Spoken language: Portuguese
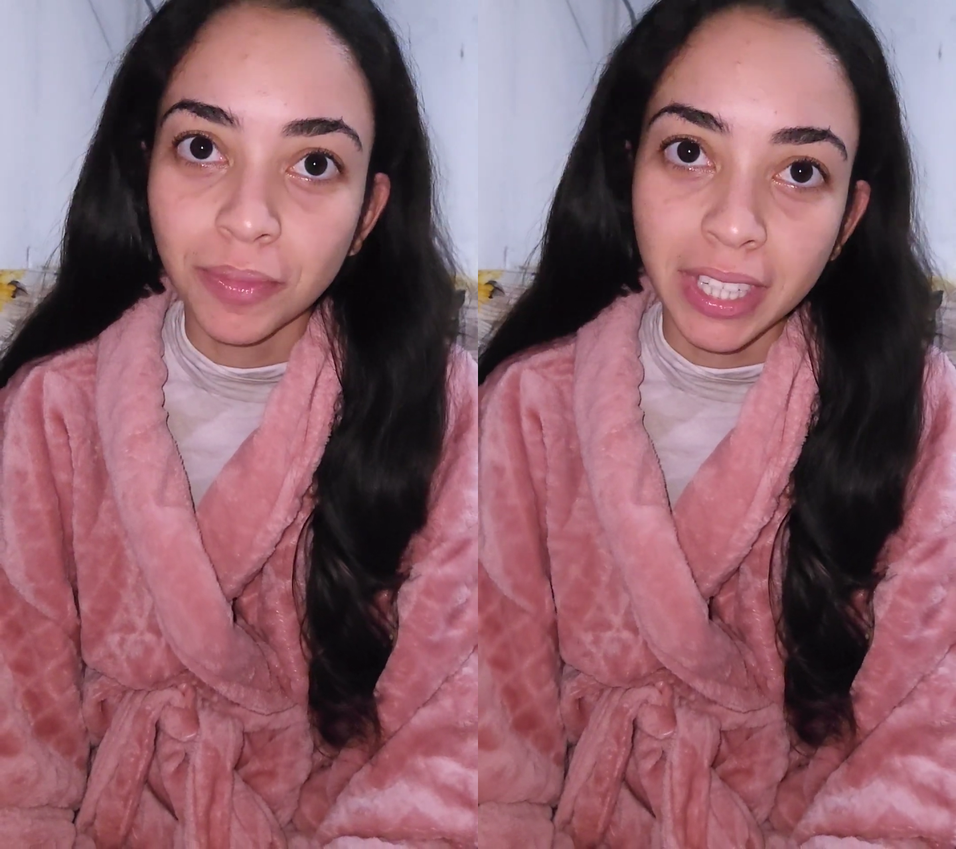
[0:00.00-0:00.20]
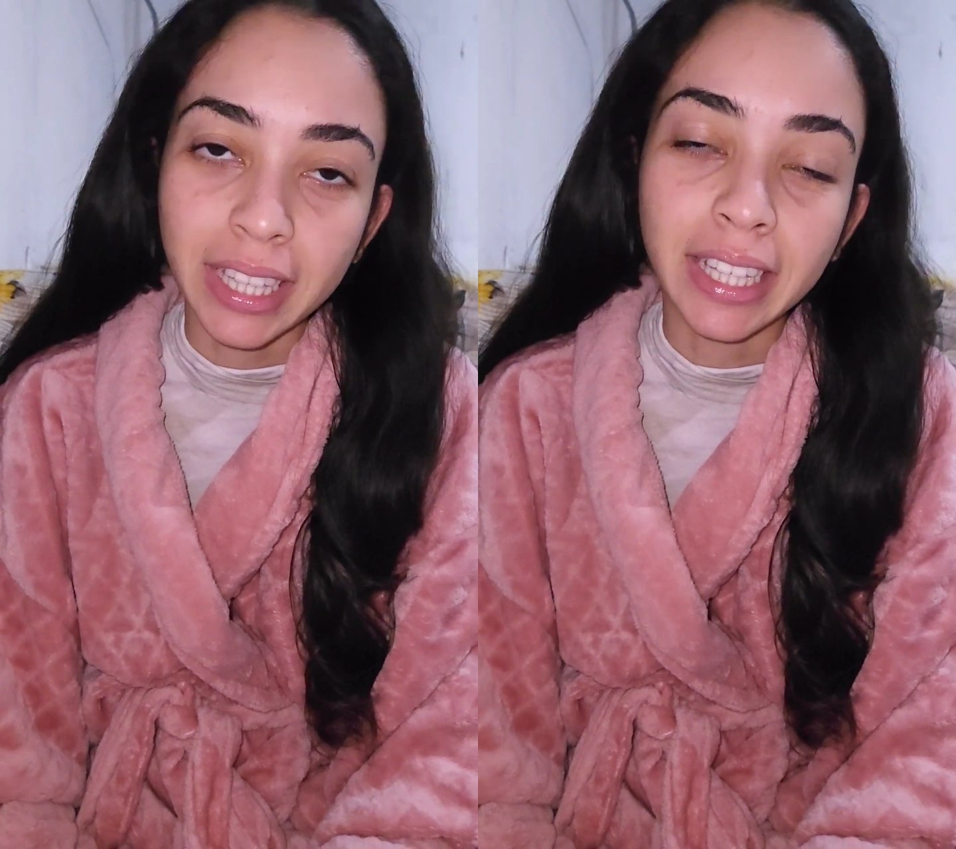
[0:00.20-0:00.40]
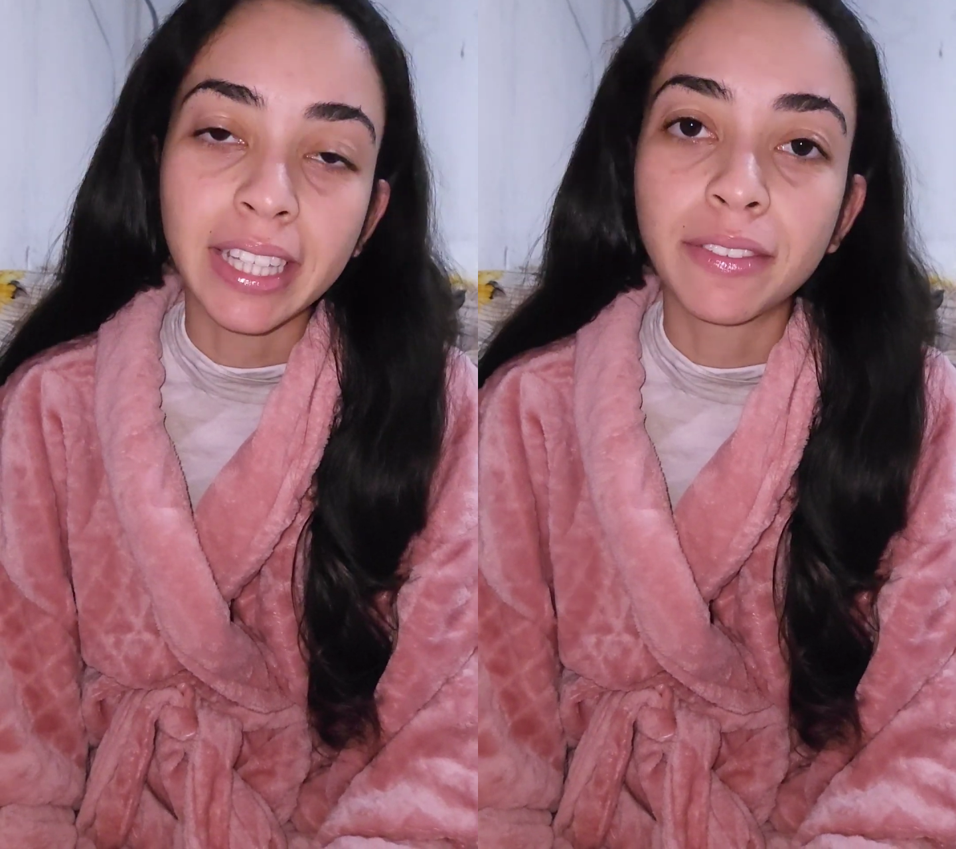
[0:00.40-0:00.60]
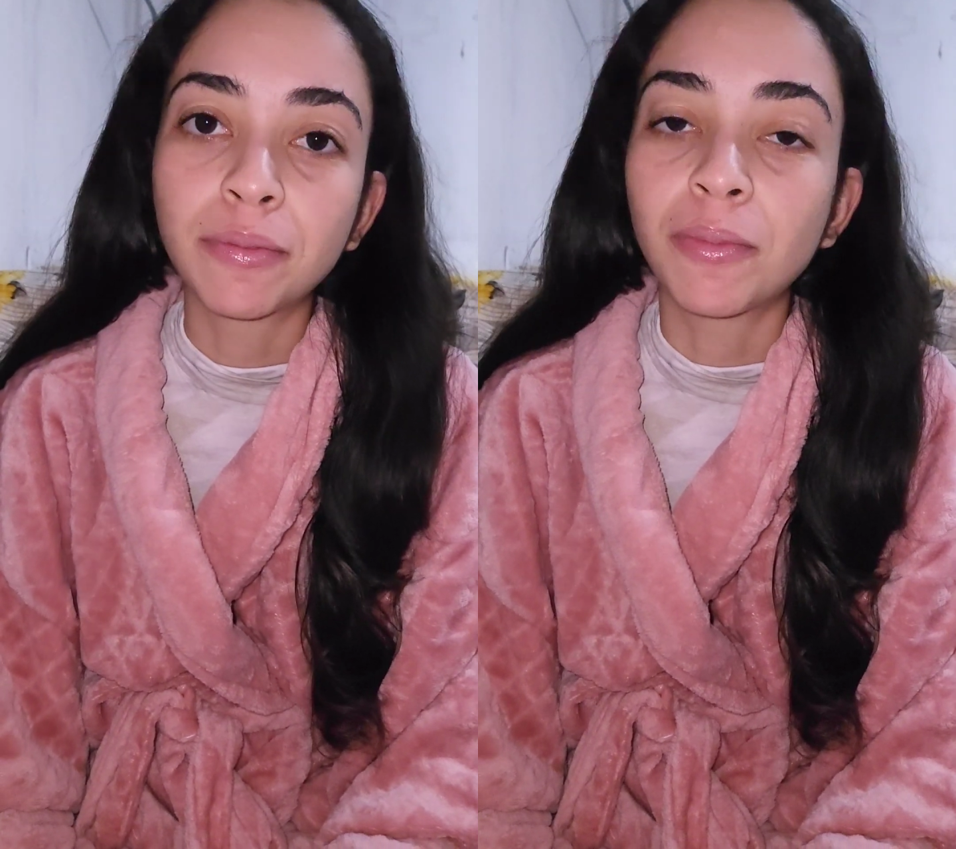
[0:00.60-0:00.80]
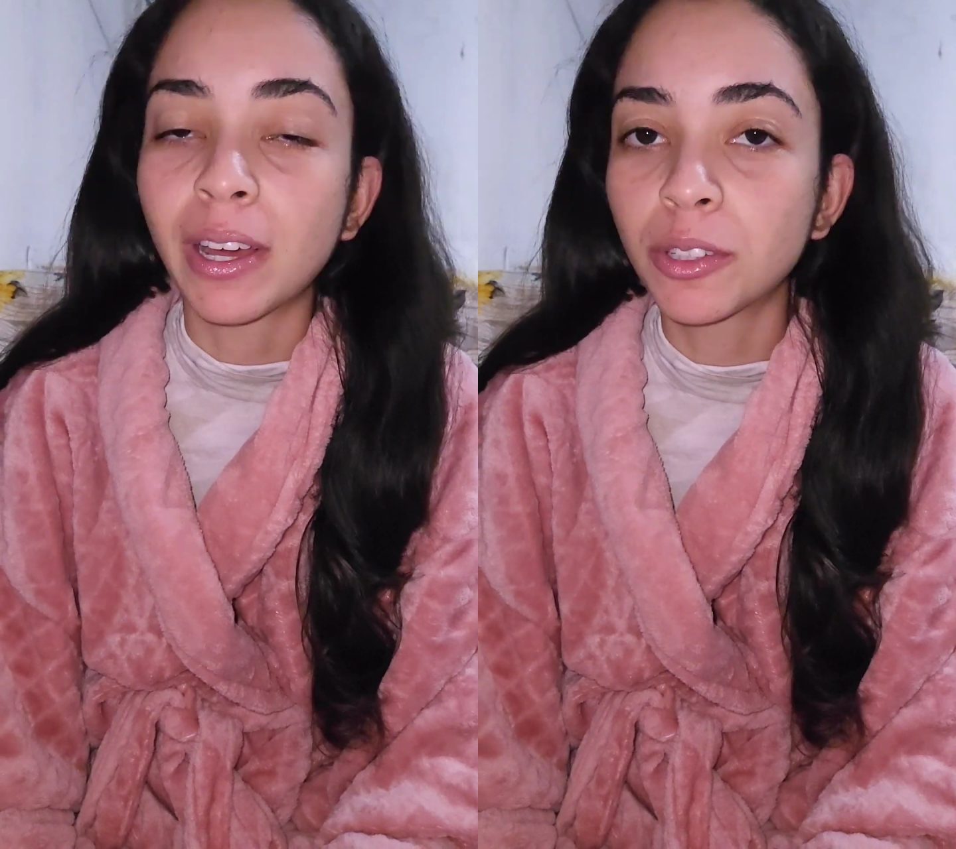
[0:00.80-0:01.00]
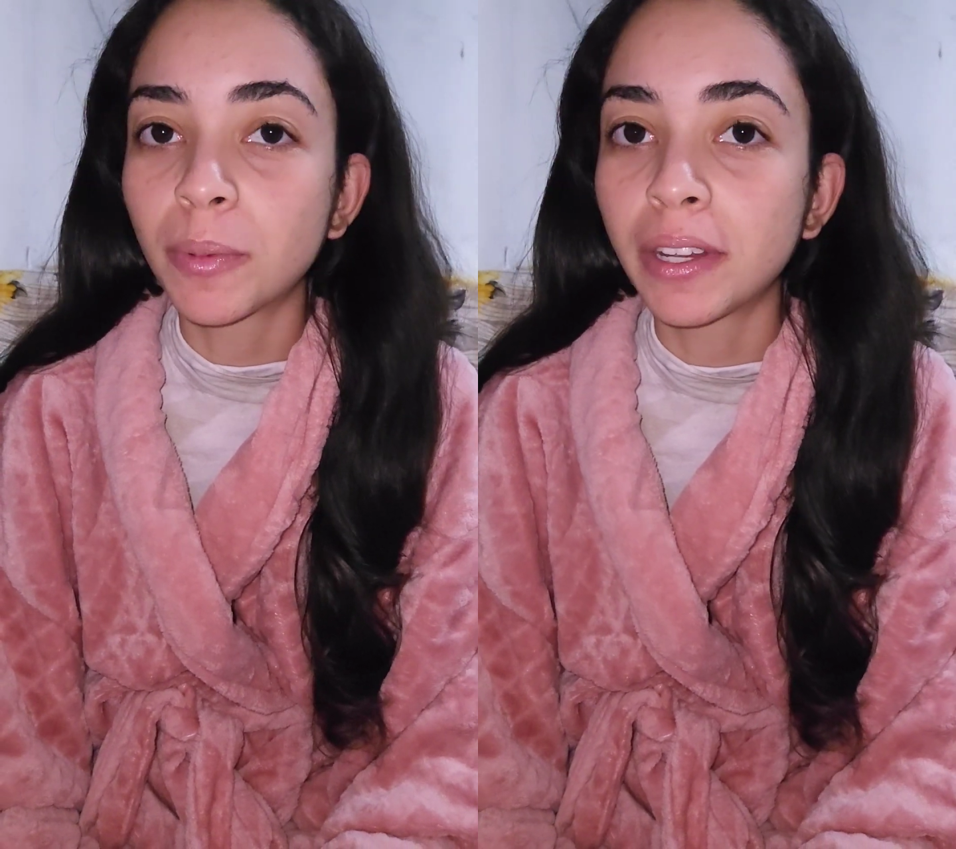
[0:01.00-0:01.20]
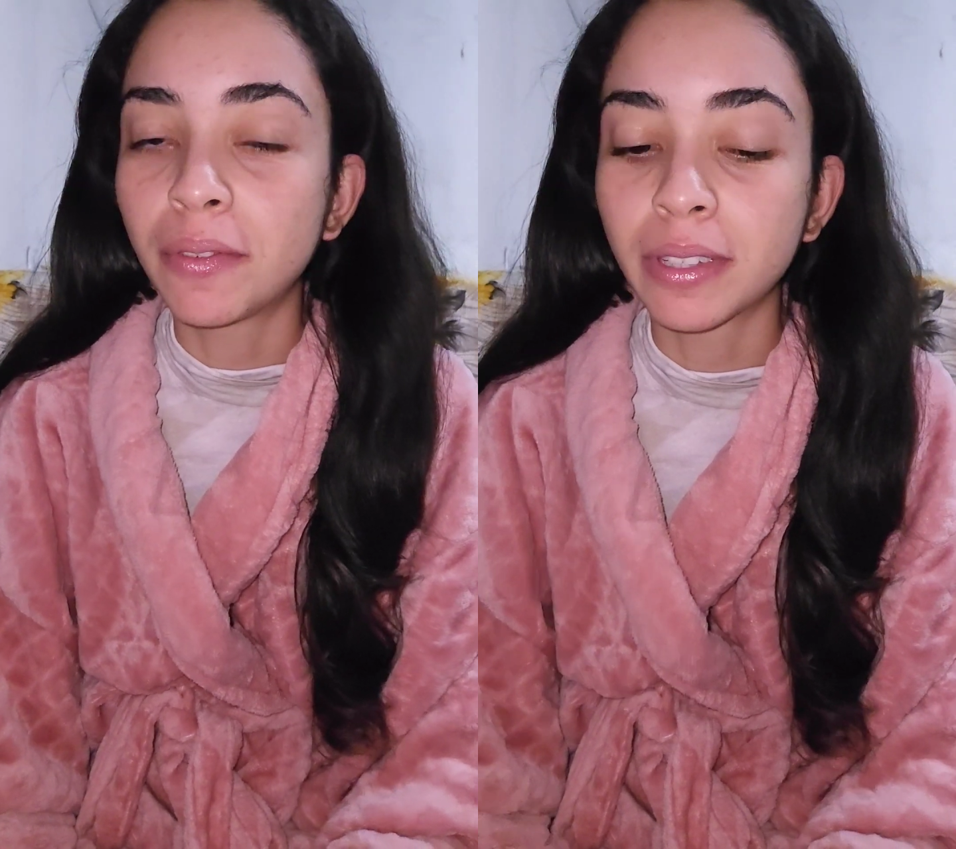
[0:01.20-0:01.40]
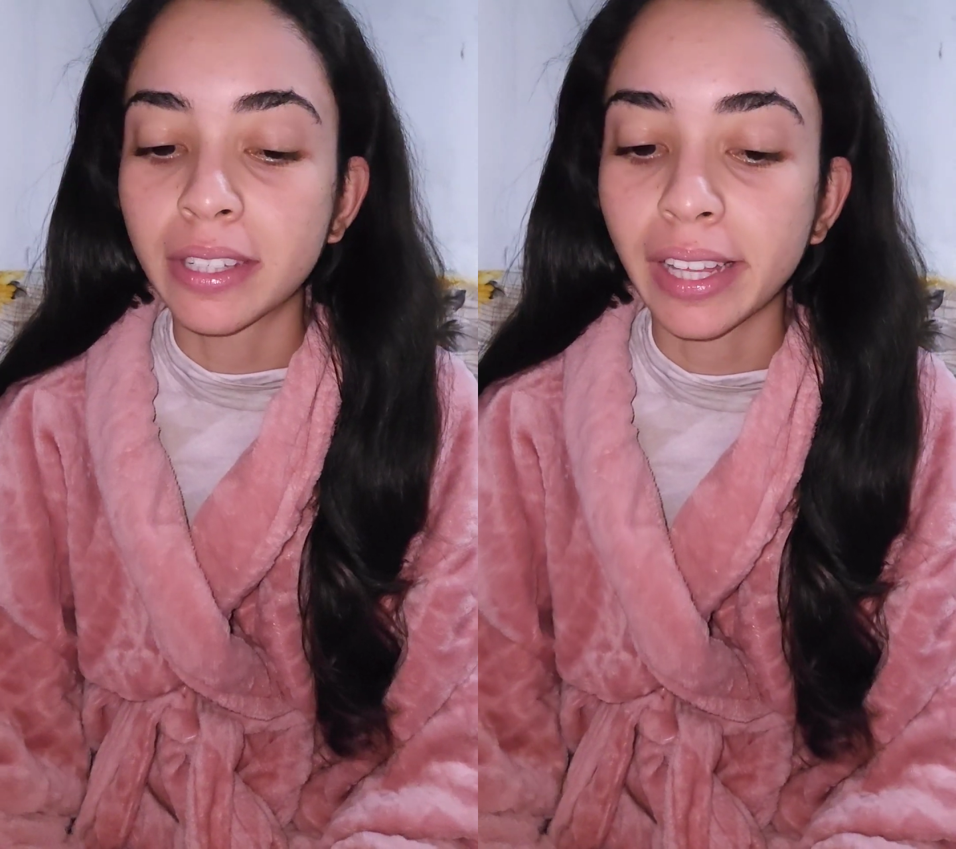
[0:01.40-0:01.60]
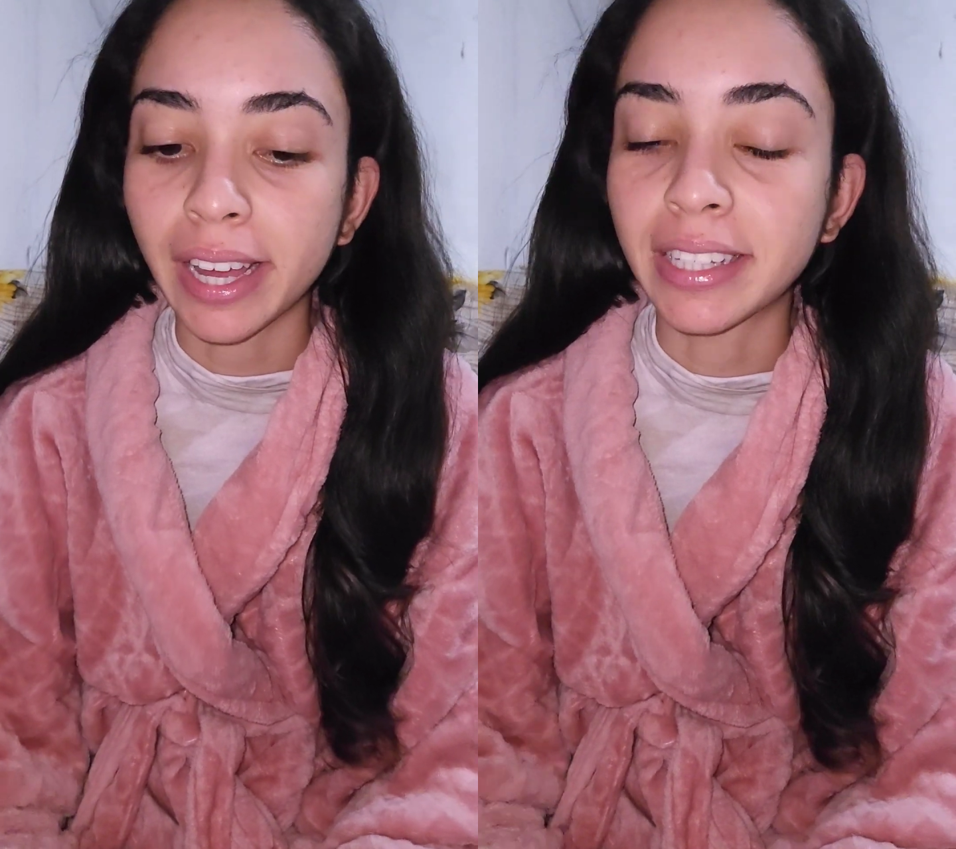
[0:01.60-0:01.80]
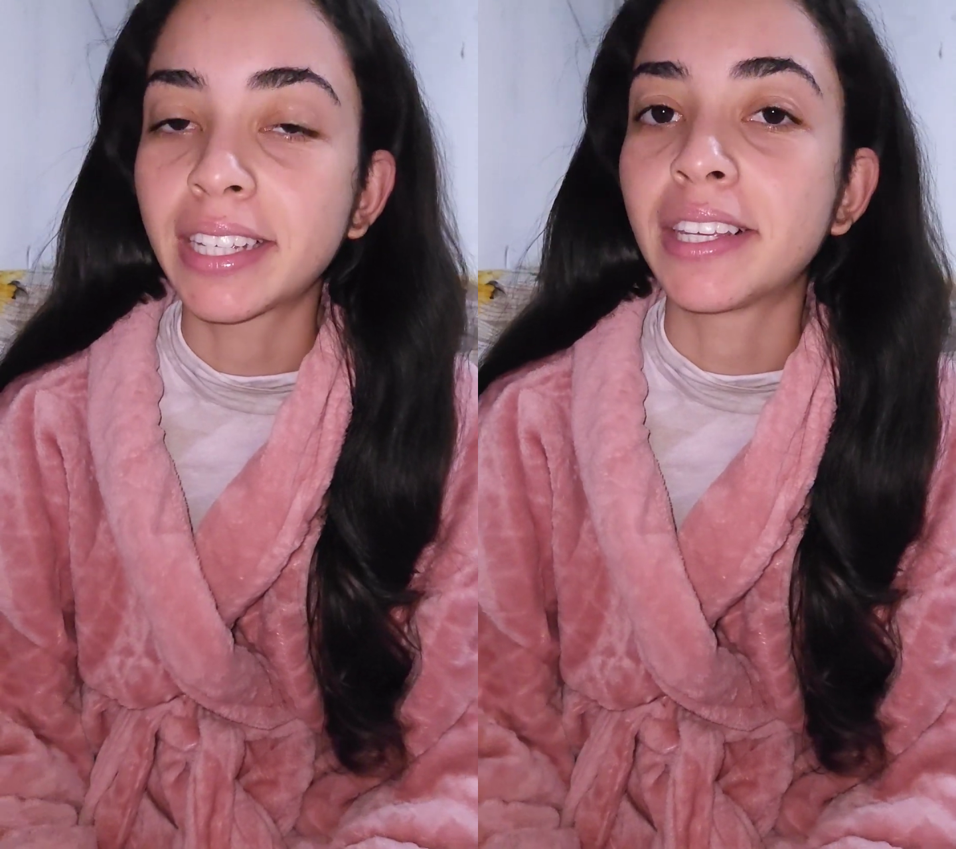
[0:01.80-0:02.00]
ainda tem vários benefícios
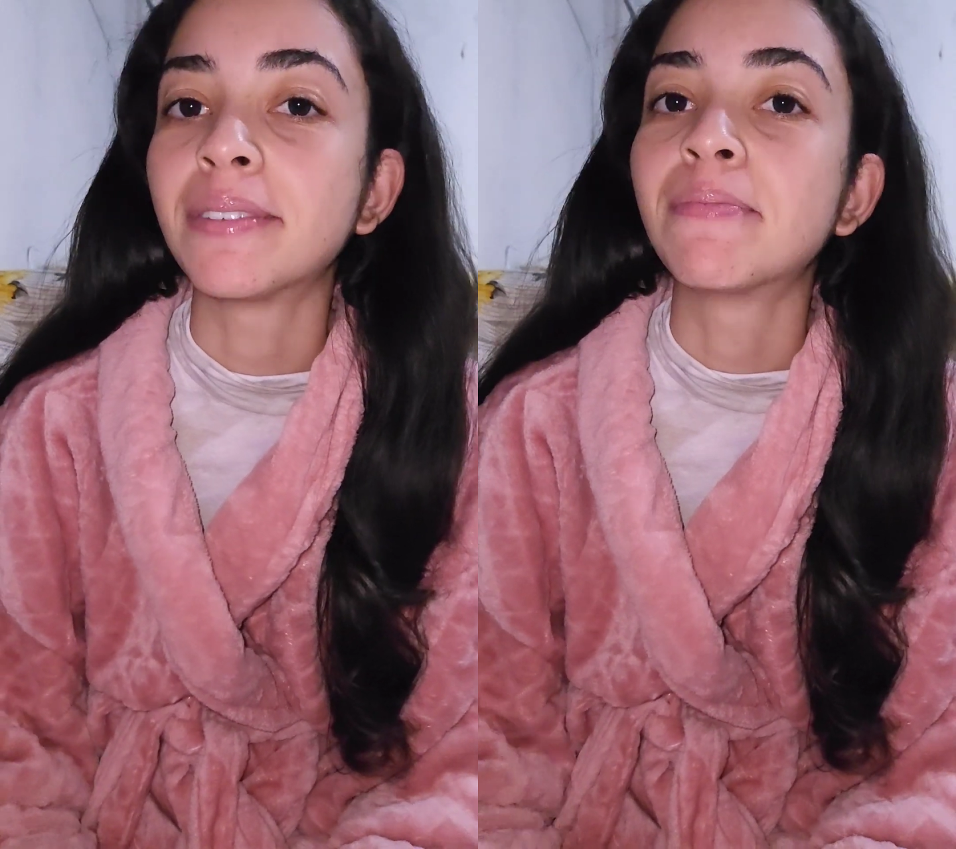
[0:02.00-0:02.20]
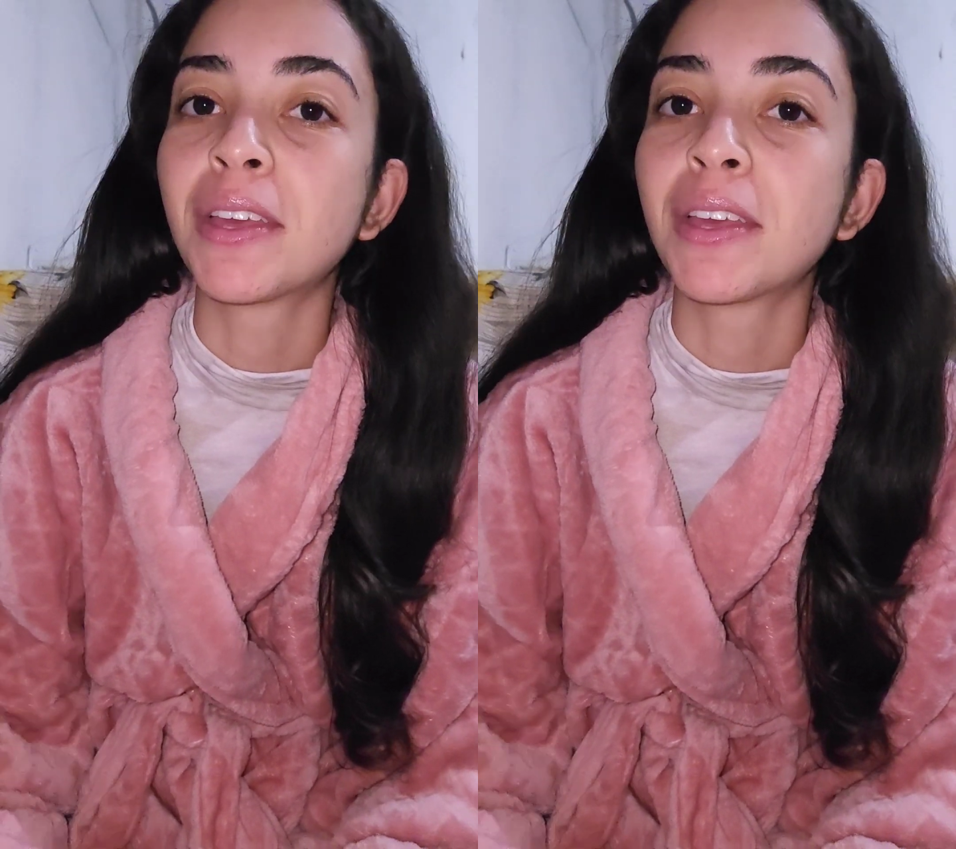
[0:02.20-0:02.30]
legais aqui.